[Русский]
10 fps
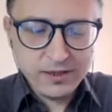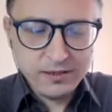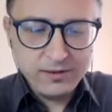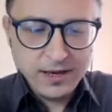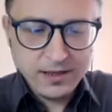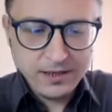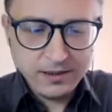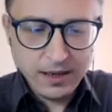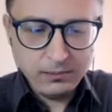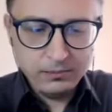
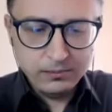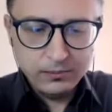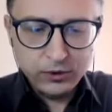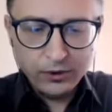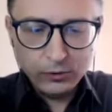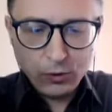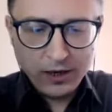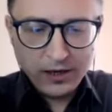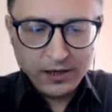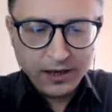вставляете там бутылку
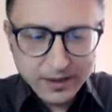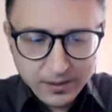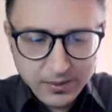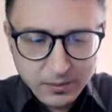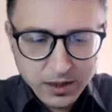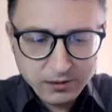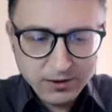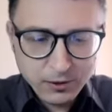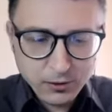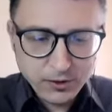коньяка, например, и
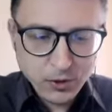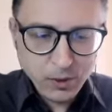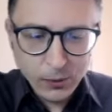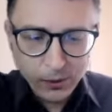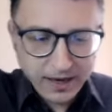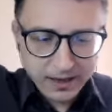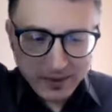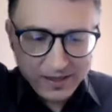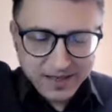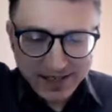вокруг нее много
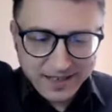колбасы,